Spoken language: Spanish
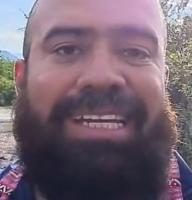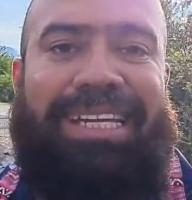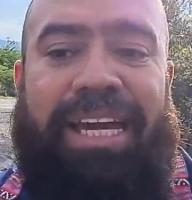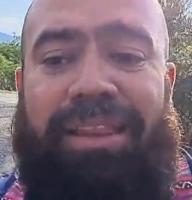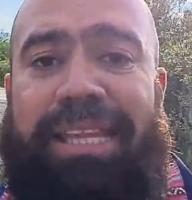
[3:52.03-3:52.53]

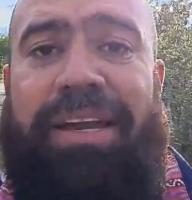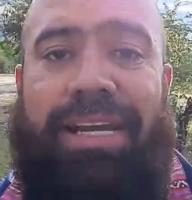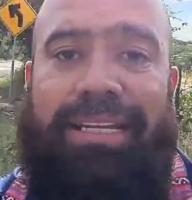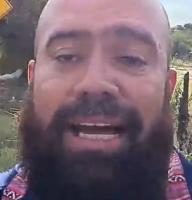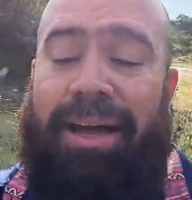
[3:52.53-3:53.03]
Y esta en
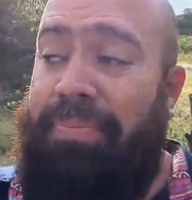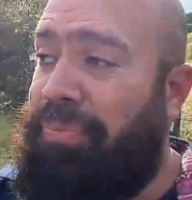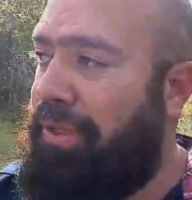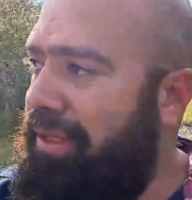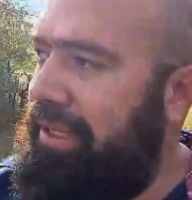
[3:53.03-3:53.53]
realidad
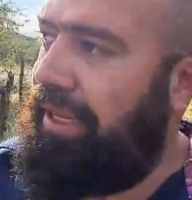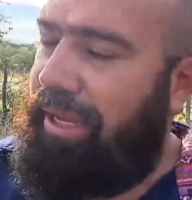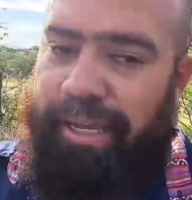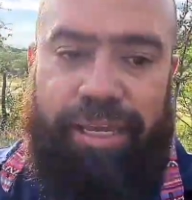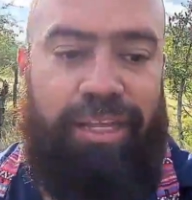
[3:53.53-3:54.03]

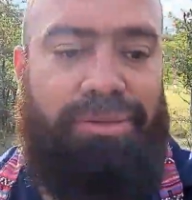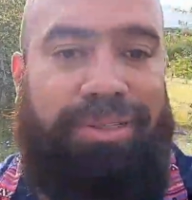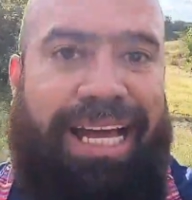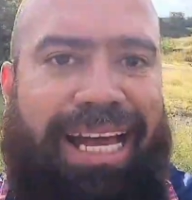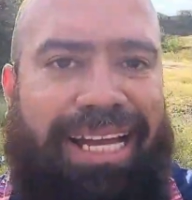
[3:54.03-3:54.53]
es
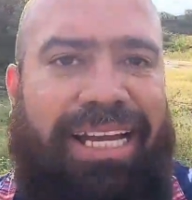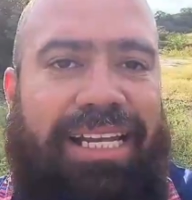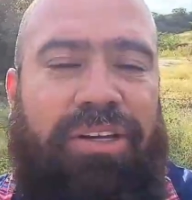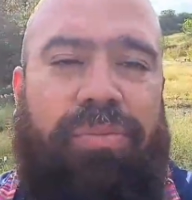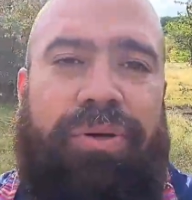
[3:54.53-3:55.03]
una
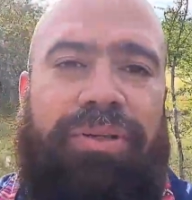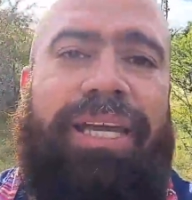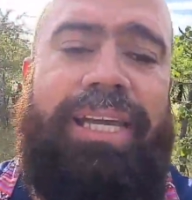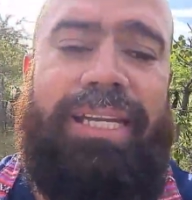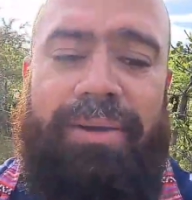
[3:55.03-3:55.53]

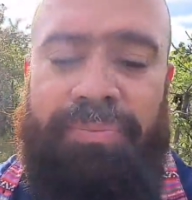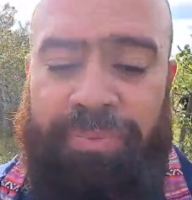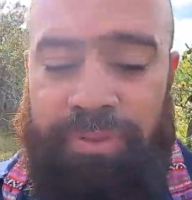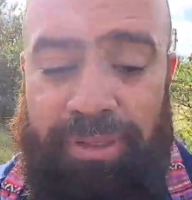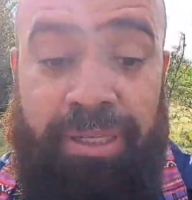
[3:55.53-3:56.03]
glicoproteína,
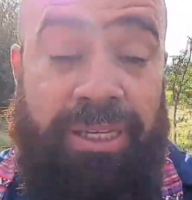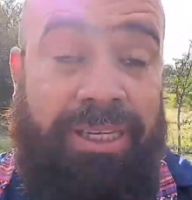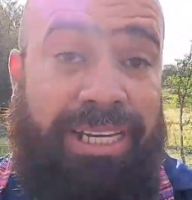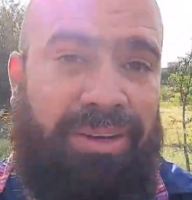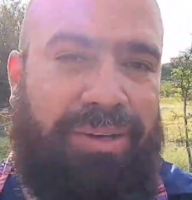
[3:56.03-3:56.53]

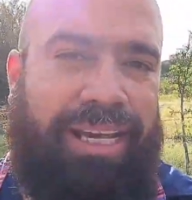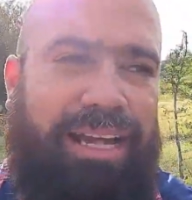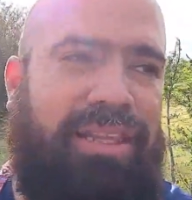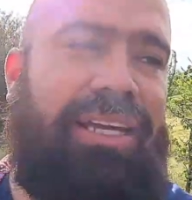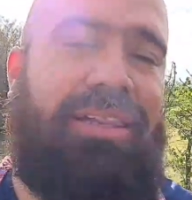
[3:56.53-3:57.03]
que lo que
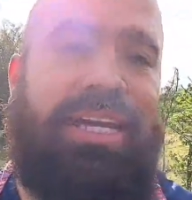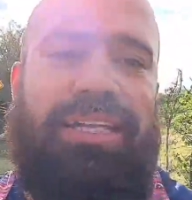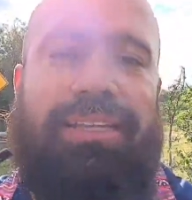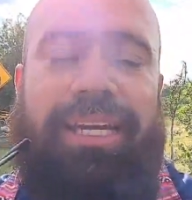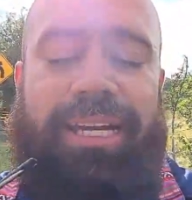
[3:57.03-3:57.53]
hace es que
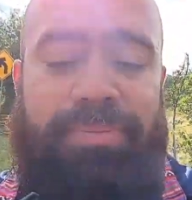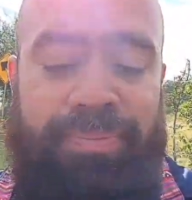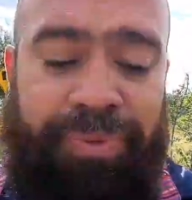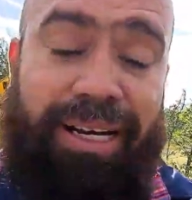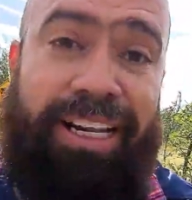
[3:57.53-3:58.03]
altera
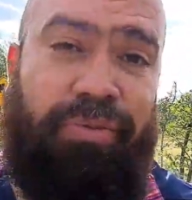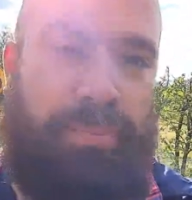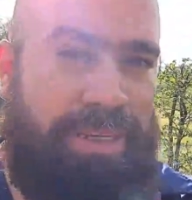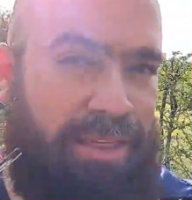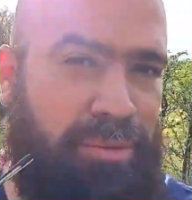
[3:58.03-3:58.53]
las
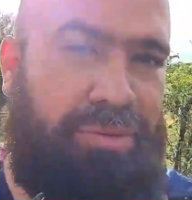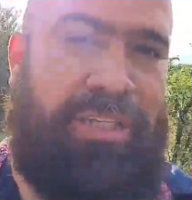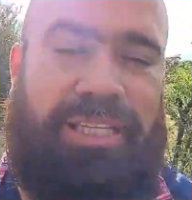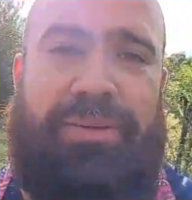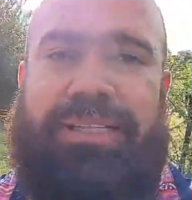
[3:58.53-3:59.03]
papilas
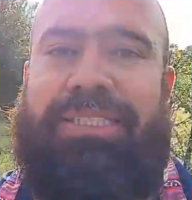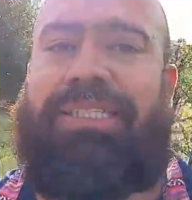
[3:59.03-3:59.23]
gustativas.